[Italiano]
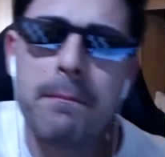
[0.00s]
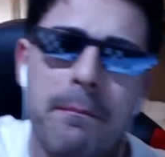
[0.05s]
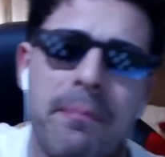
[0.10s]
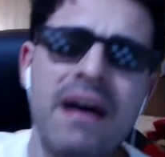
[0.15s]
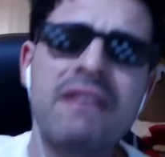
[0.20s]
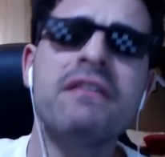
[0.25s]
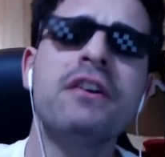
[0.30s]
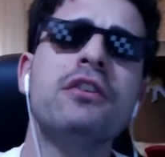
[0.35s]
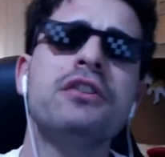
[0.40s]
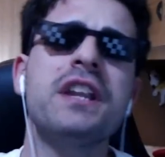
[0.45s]

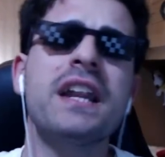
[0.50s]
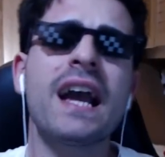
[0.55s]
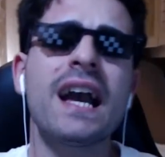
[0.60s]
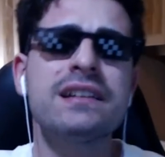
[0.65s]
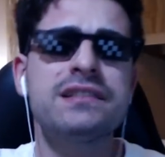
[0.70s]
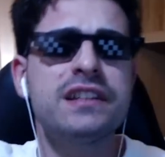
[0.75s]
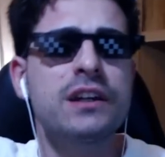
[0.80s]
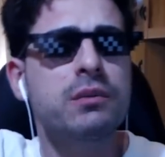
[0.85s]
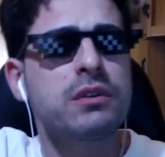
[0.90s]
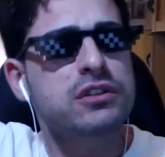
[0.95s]
Benvenuti
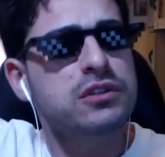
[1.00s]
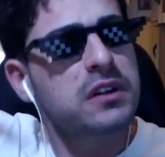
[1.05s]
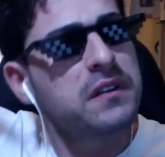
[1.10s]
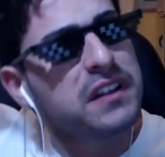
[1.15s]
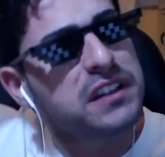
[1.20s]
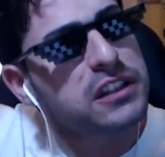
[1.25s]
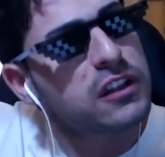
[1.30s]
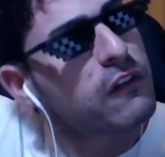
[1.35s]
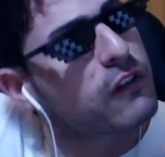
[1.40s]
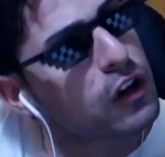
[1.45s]
ragazzi in questo
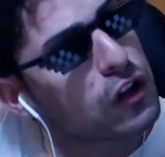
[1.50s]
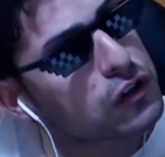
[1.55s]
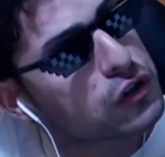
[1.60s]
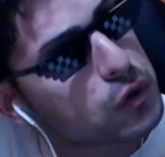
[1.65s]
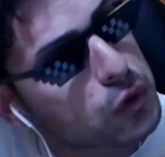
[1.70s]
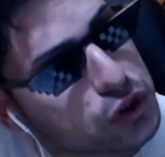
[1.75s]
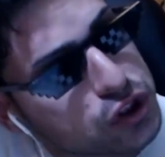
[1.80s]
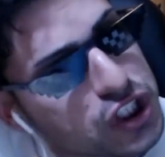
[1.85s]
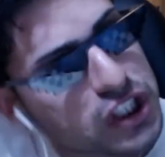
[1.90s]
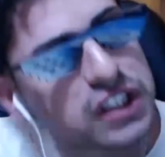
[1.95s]
nuovissimo video
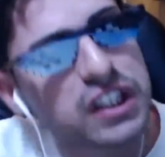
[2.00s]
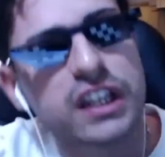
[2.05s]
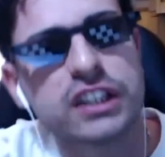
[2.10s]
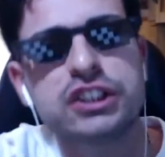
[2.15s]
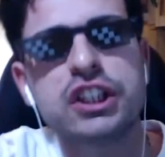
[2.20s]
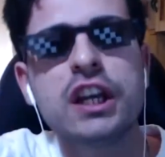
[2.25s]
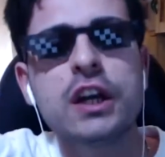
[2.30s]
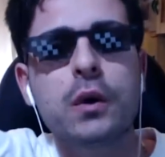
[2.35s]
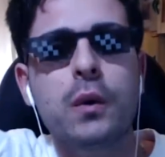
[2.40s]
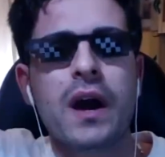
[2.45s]
su GTA
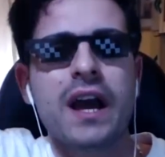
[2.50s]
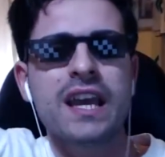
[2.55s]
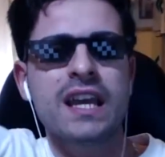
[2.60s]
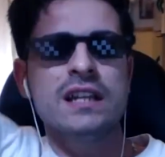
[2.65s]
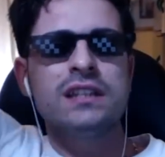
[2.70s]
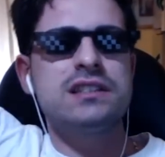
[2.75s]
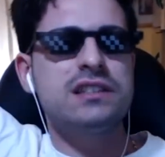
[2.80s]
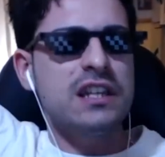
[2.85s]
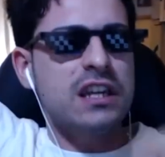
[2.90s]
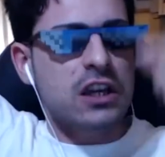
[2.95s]
5
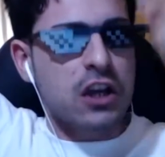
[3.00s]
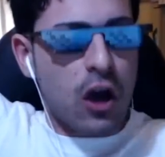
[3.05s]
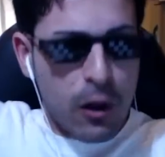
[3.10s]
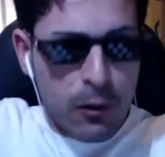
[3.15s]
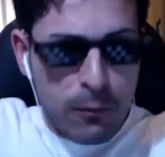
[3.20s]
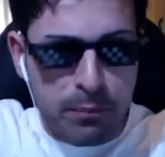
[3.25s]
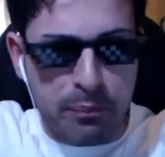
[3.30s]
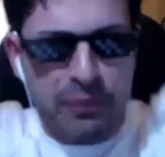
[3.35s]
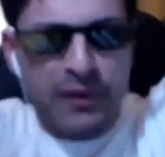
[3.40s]
in single